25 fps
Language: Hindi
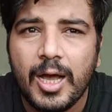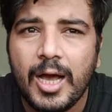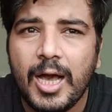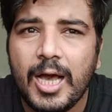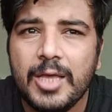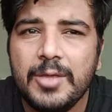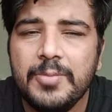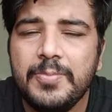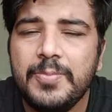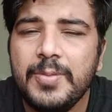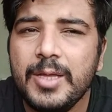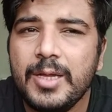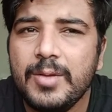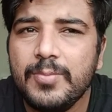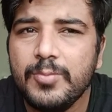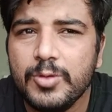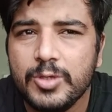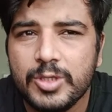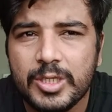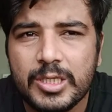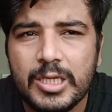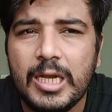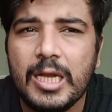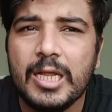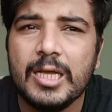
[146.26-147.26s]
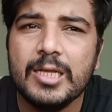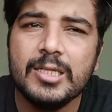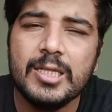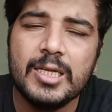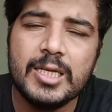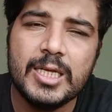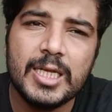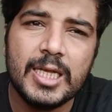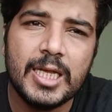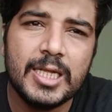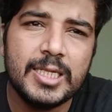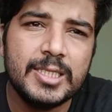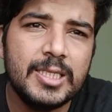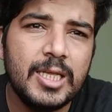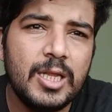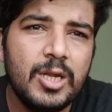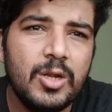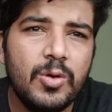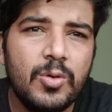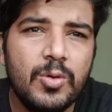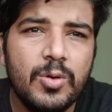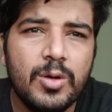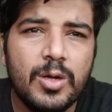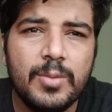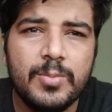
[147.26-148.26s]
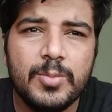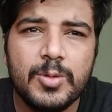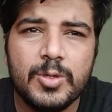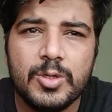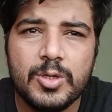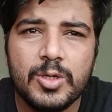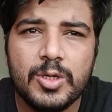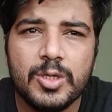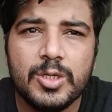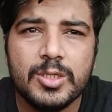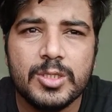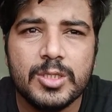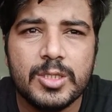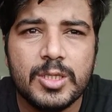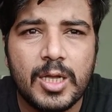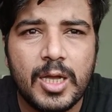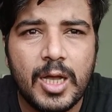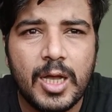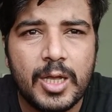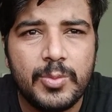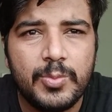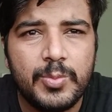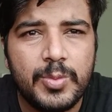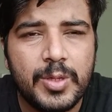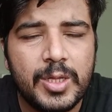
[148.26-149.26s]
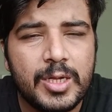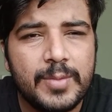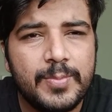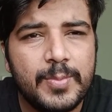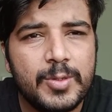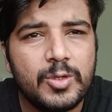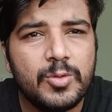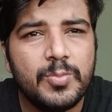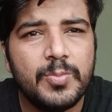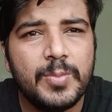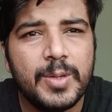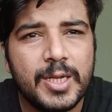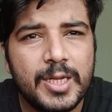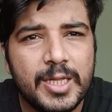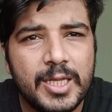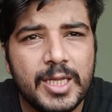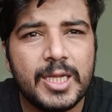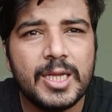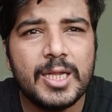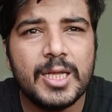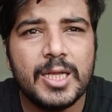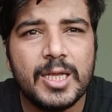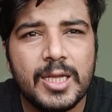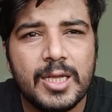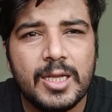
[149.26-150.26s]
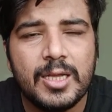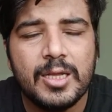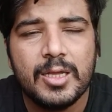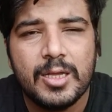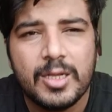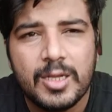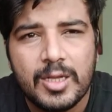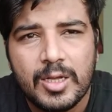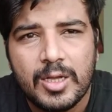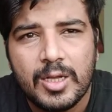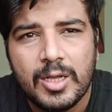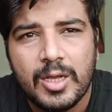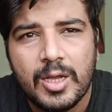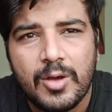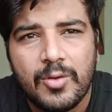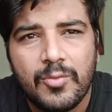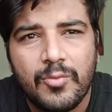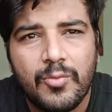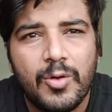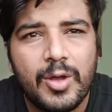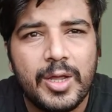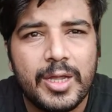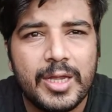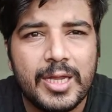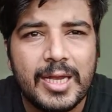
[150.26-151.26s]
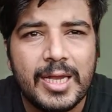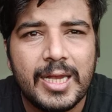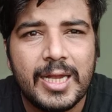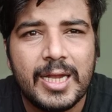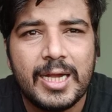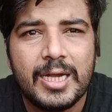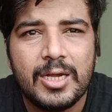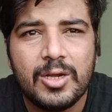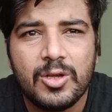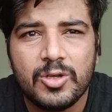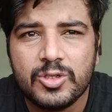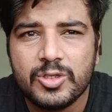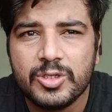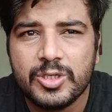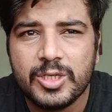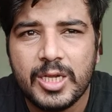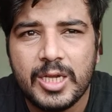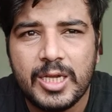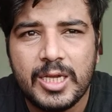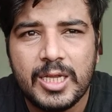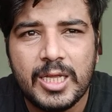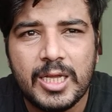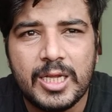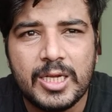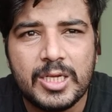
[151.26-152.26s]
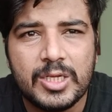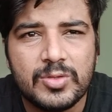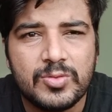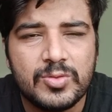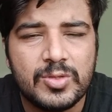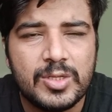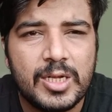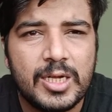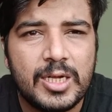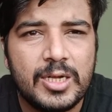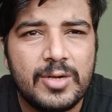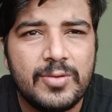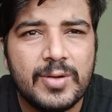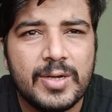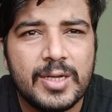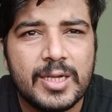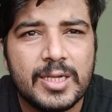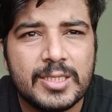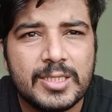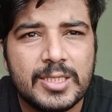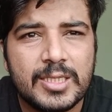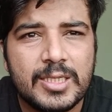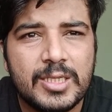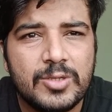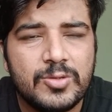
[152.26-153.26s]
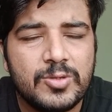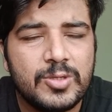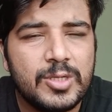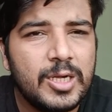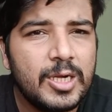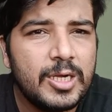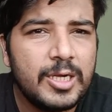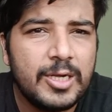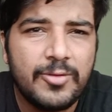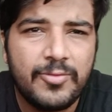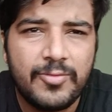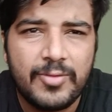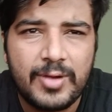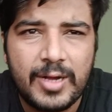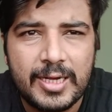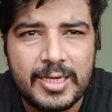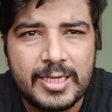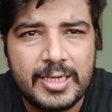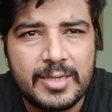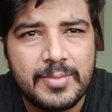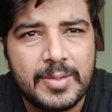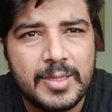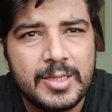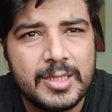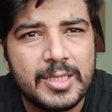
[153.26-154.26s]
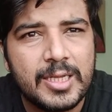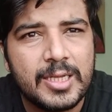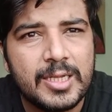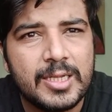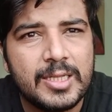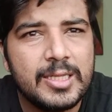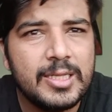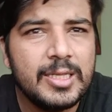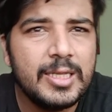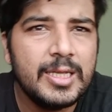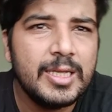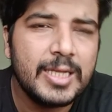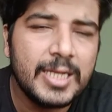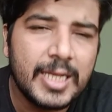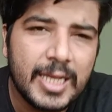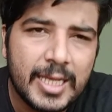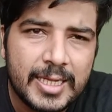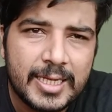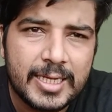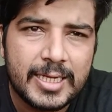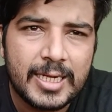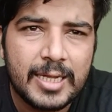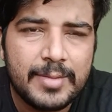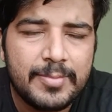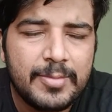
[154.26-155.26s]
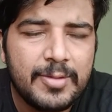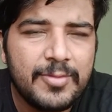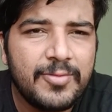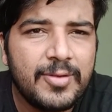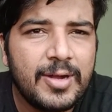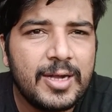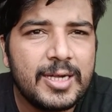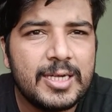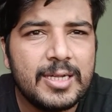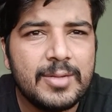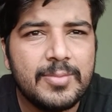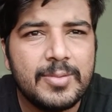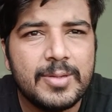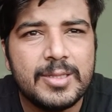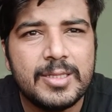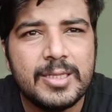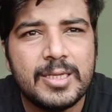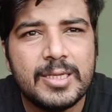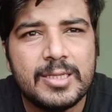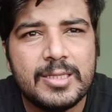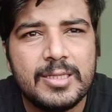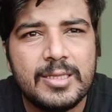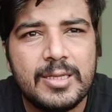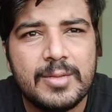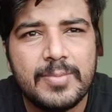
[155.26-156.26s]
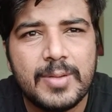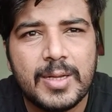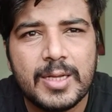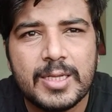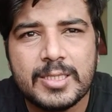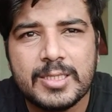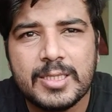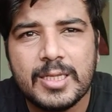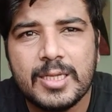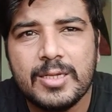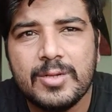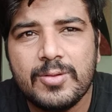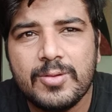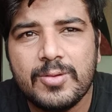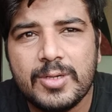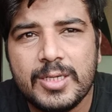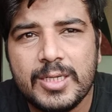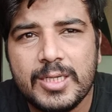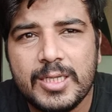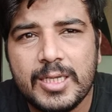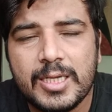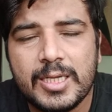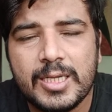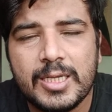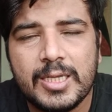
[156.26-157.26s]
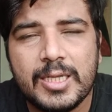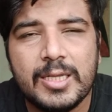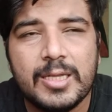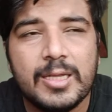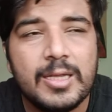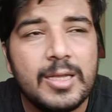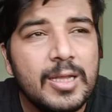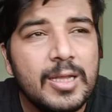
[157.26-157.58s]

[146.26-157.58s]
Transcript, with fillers: आईपीएल मुझे नहीं लगता कैंसिल होगा बिकॉज आईपीएल uh, में जो प्लेयर हैं वो इंग्लैंड ऑस्ट्रेलिया न्यूजीलैंड वगैरह से न्यूजीलैंड ने फ़्लाइटें बंद कर दी हैं कैनेडा में फ़्लाइटें बंद कर दी हैं पाकिस्तान और इंडिया की